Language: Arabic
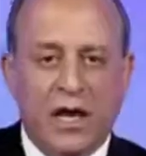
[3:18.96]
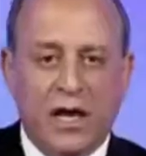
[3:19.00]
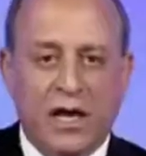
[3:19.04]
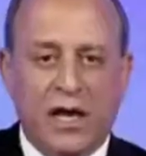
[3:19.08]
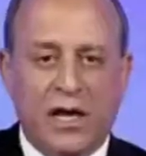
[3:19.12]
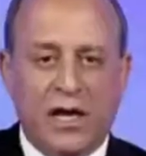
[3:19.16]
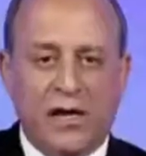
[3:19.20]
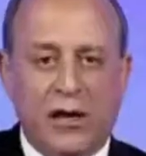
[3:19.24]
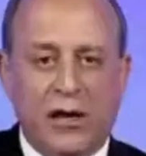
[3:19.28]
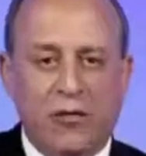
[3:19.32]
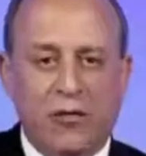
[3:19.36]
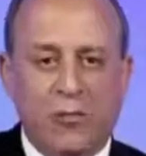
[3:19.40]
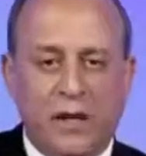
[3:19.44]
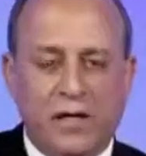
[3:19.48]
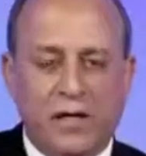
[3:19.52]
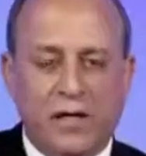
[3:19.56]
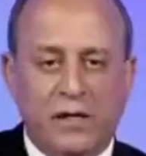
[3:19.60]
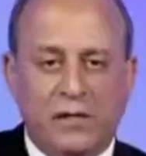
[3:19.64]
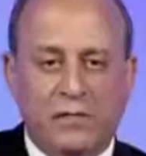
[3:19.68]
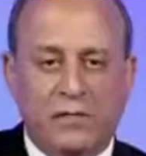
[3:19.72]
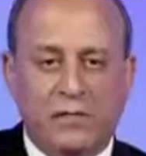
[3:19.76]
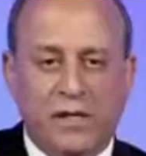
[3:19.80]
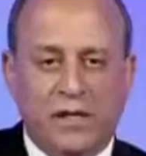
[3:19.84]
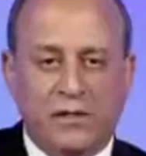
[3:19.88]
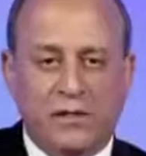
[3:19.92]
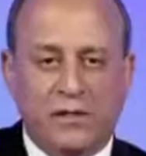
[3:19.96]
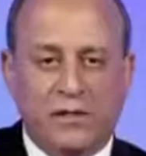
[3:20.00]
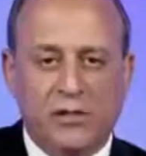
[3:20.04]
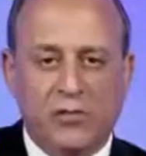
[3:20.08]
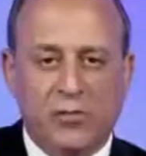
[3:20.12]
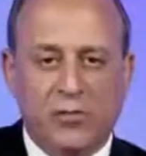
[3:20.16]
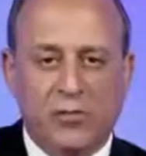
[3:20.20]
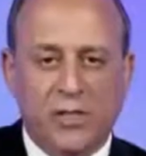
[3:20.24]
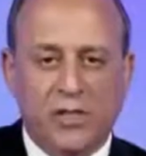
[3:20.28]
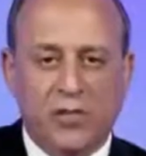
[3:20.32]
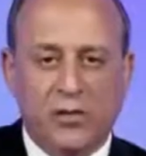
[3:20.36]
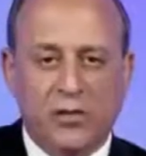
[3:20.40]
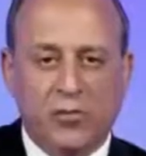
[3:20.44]
لأنه بأرضه
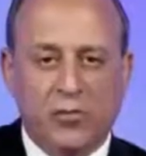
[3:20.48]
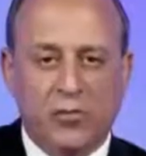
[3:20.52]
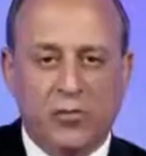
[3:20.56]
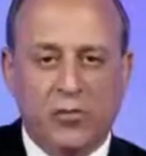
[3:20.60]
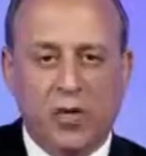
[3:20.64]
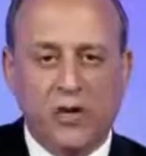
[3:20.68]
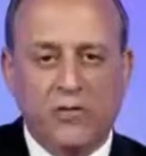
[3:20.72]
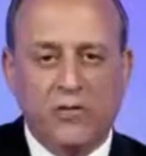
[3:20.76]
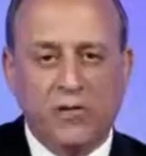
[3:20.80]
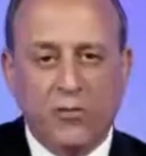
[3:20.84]
وبين جمهوره